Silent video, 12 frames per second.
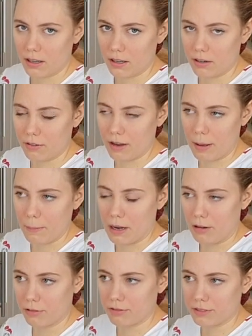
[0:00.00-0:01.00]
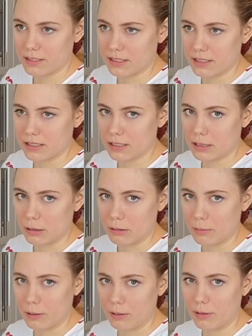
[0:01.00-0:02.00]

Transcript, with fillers: auf einem Haufen sind und man